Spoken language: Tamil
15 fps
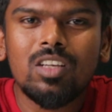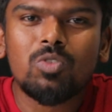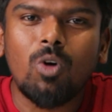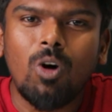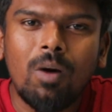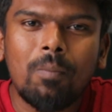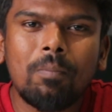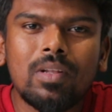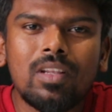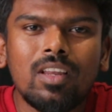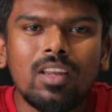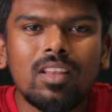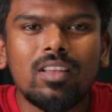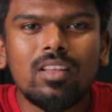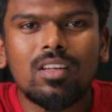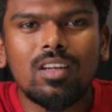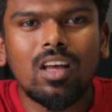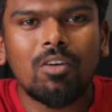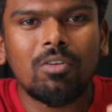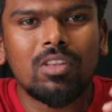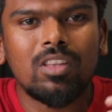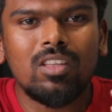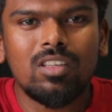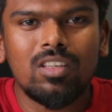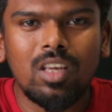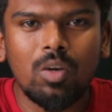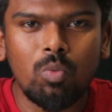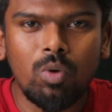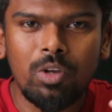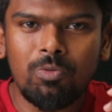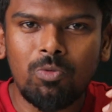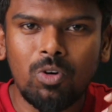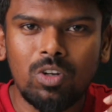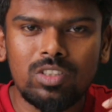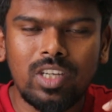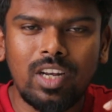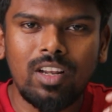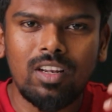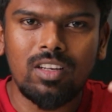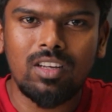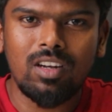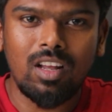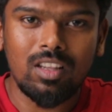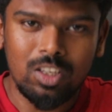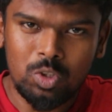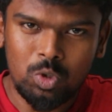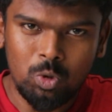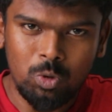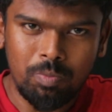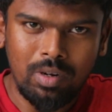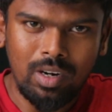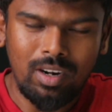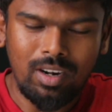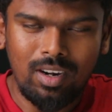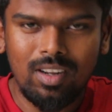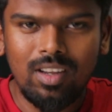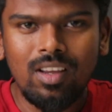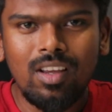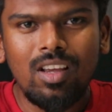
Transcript: ஸோ அப்போதுலேருந்து நான் வந்து என் ஒய்ஃபோட சேனலுக்கு நான் தான் ஷூட் பண்ணுறேன்